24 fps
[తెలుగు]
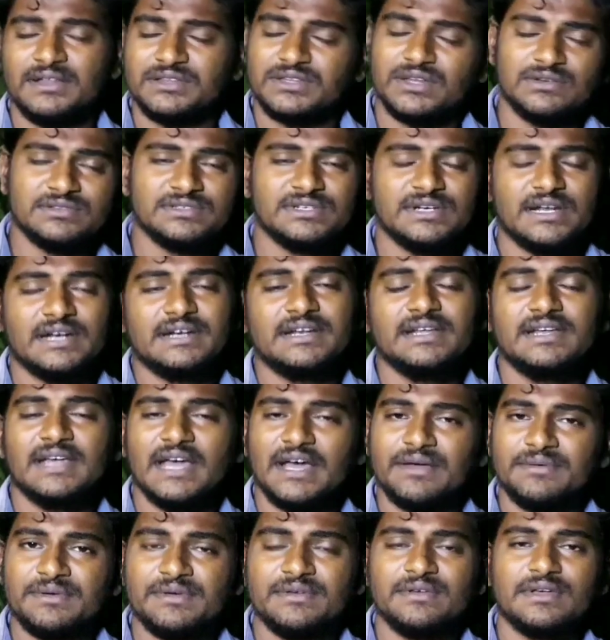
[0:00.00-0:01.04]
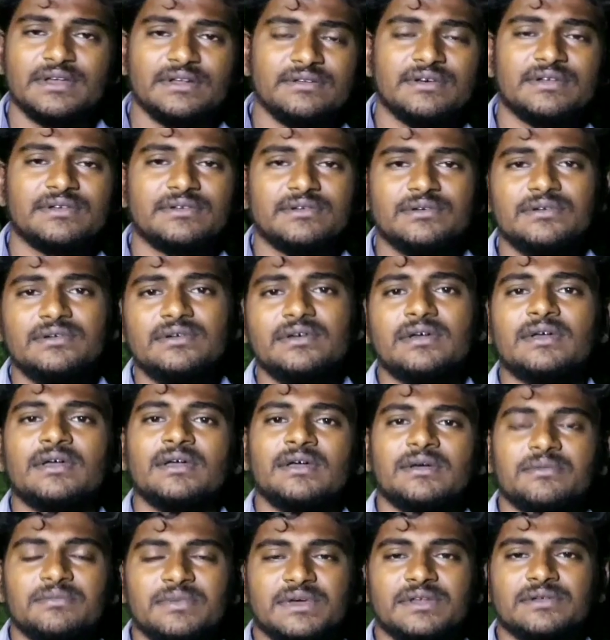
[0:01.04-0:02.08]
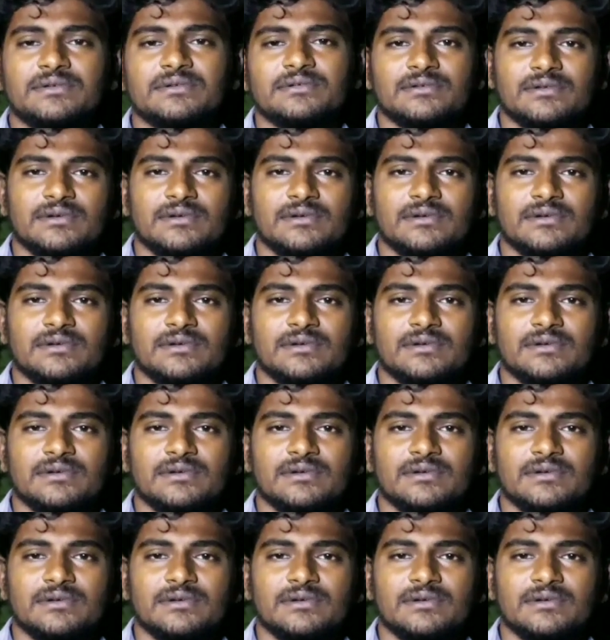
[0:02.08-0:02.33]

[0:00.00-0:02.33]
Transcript: థౌజండ్ అంటే యాభై వేల వరకు మీరు